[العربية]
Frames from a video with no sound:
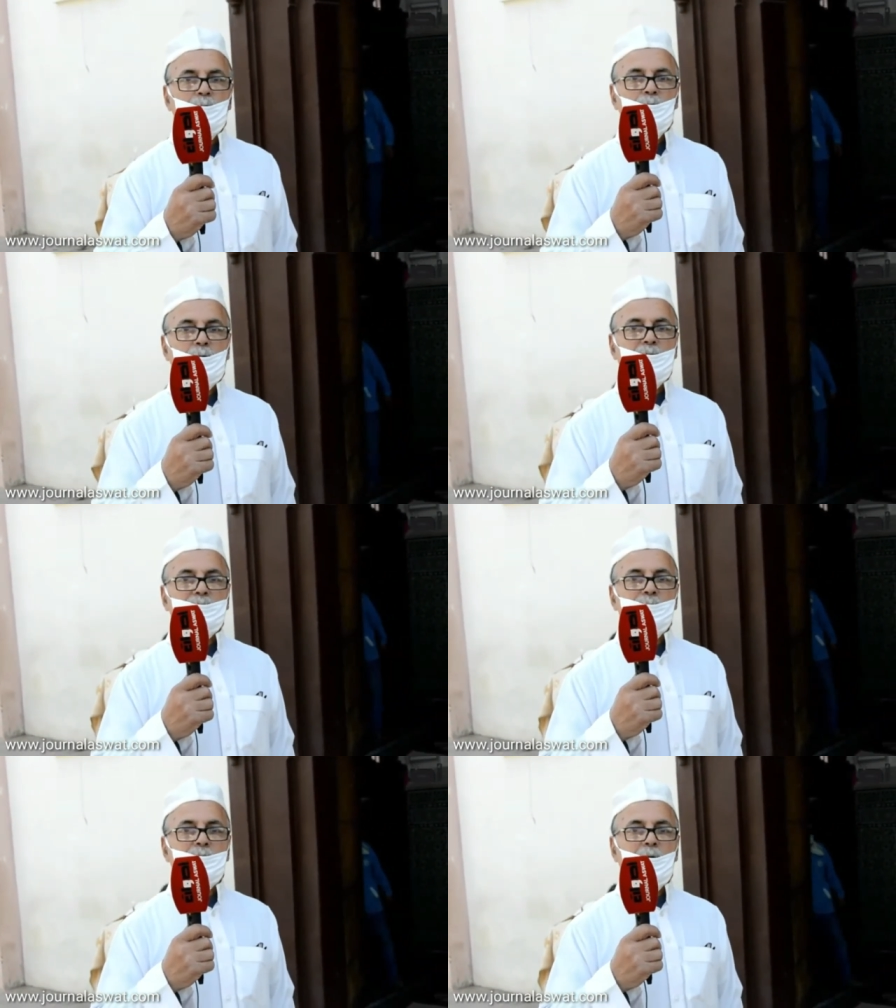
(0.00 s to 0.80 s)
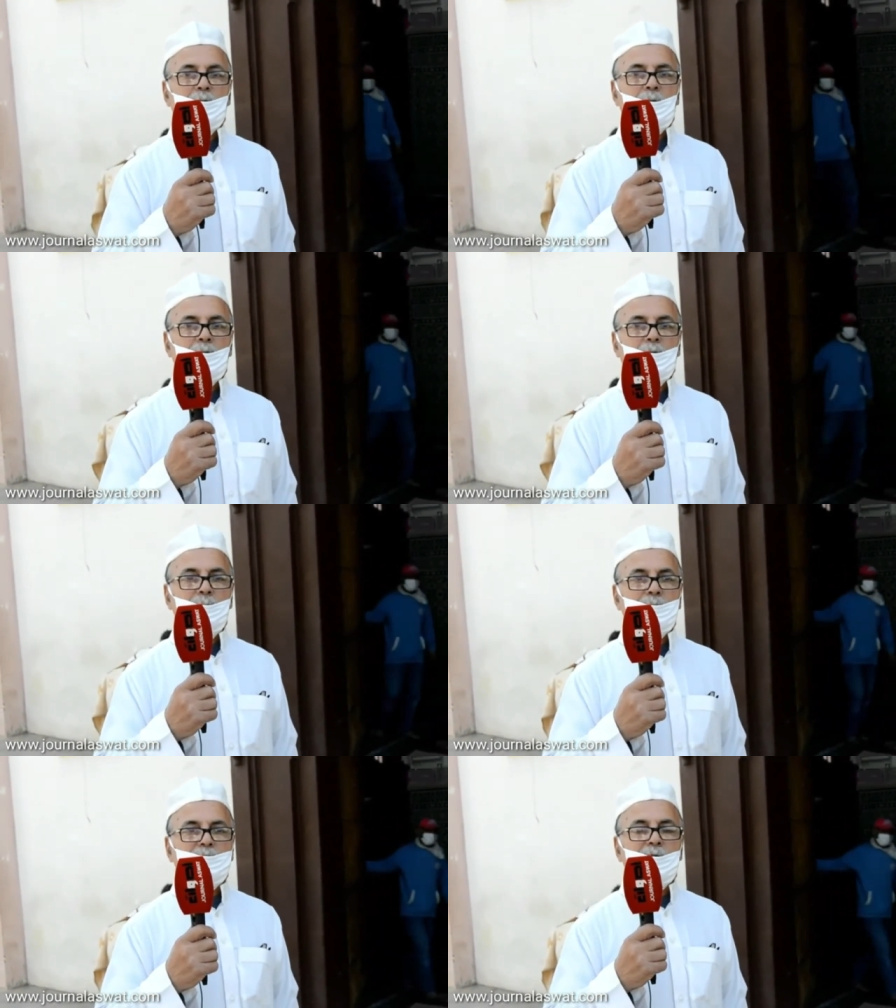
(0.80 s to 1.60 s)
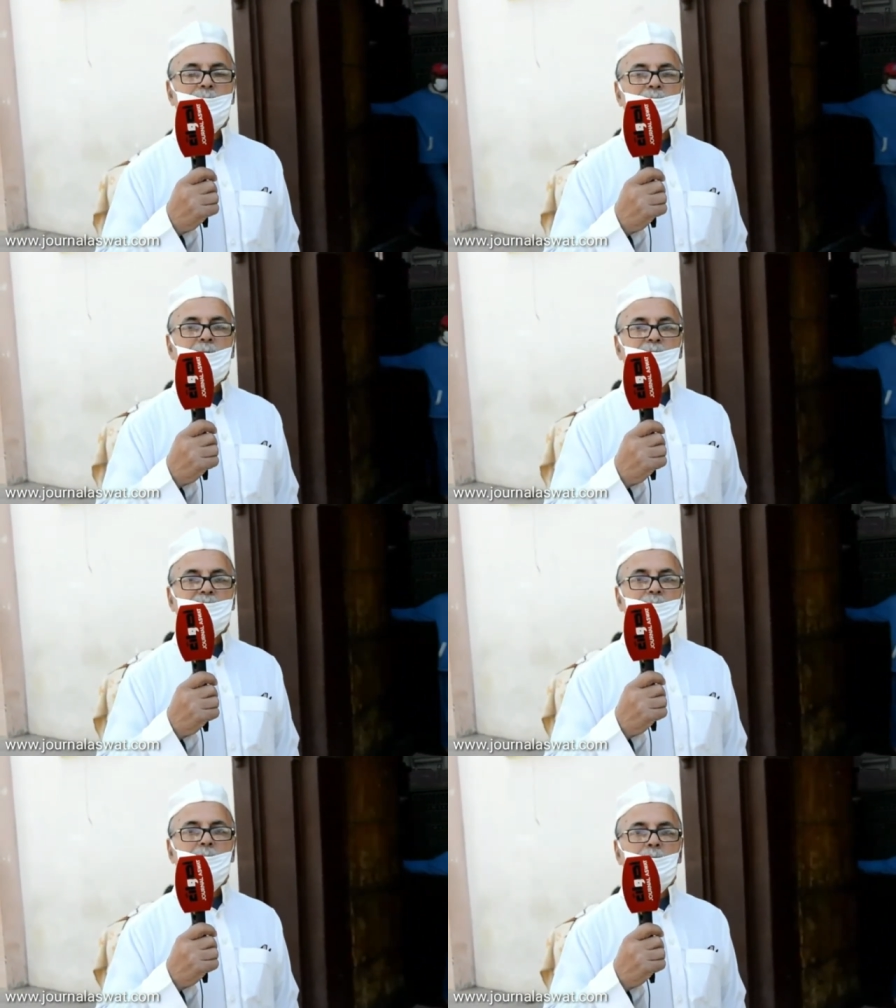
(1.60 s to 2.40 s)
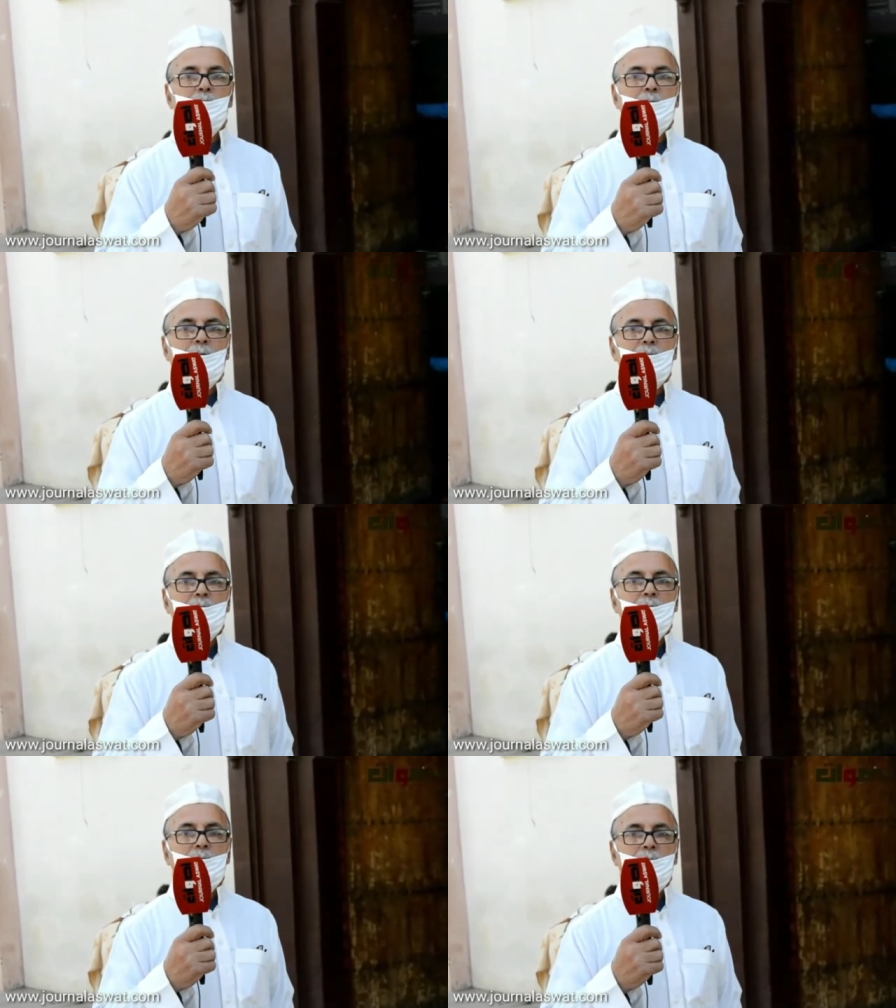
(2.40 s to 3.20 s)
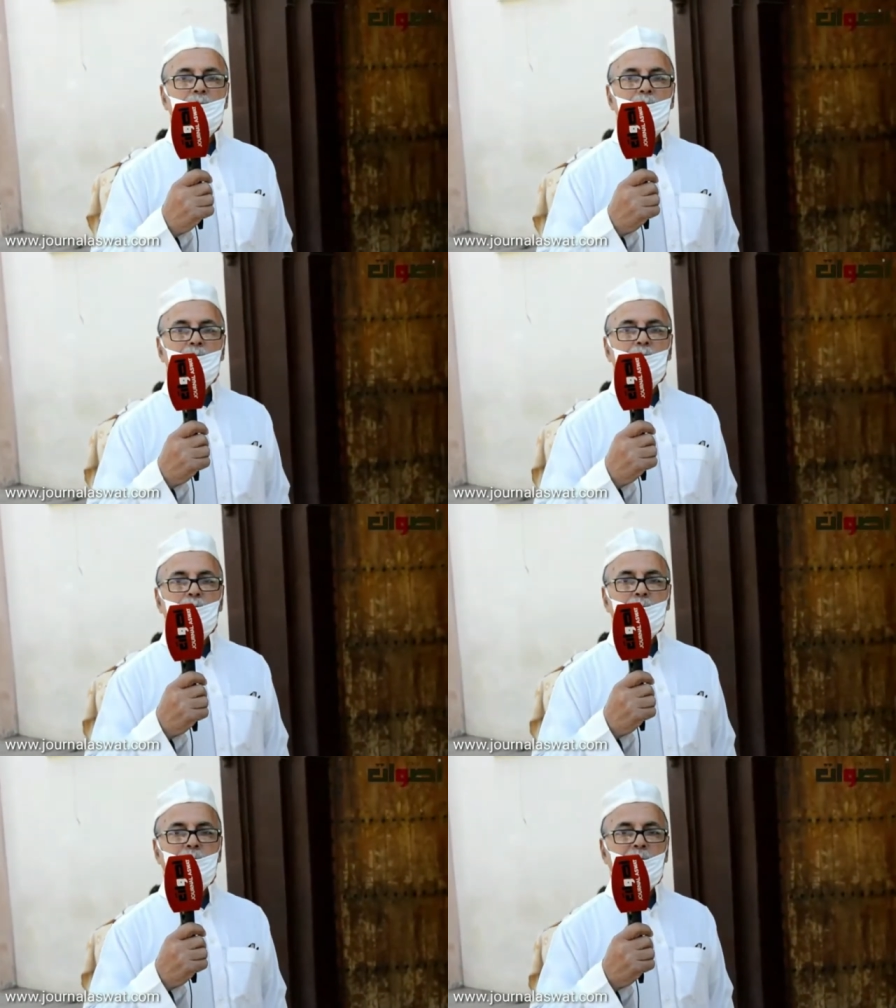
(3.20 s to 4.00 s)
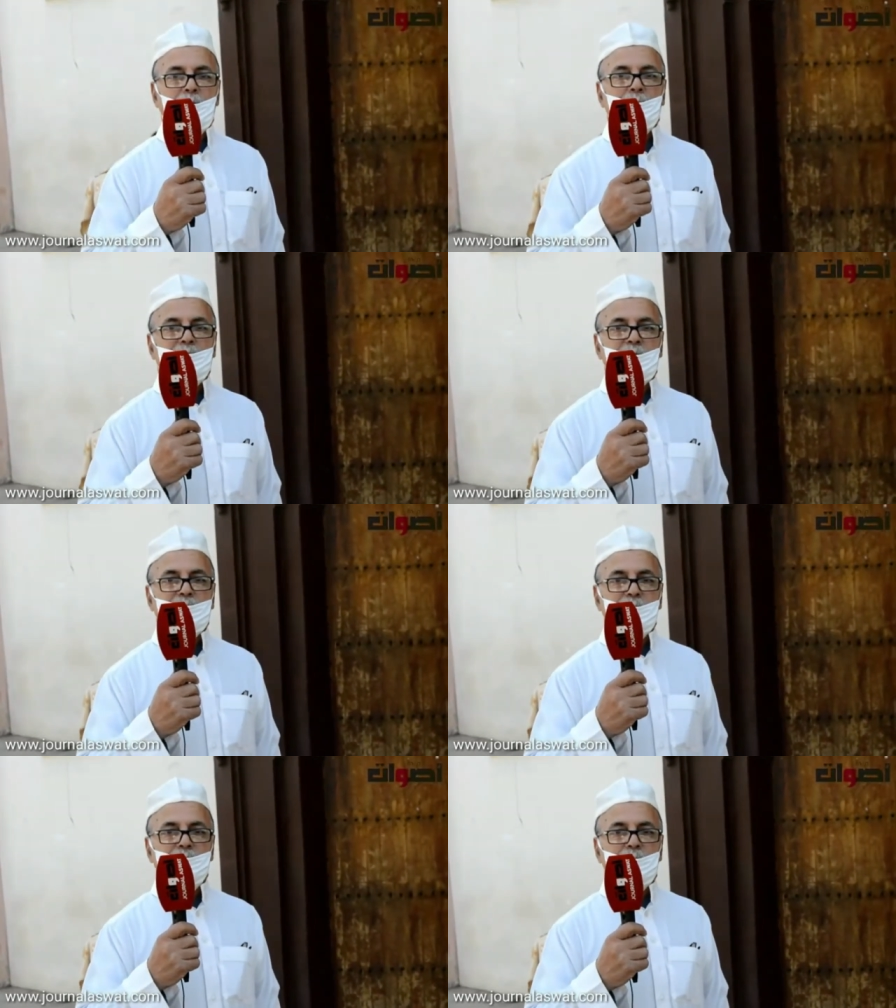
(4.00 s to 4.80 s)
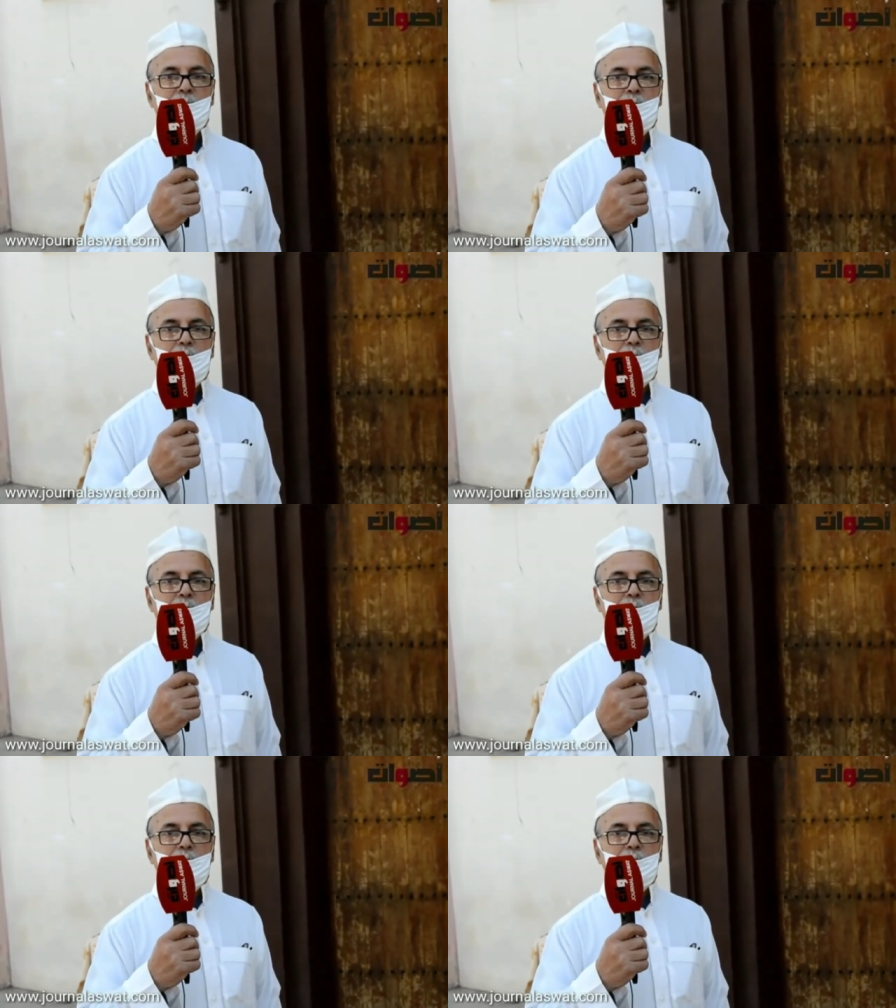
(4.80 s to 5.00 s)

وكنتمنى الله باش ديما تبقى الجامع محلوله ويبر الله ملتزمين ب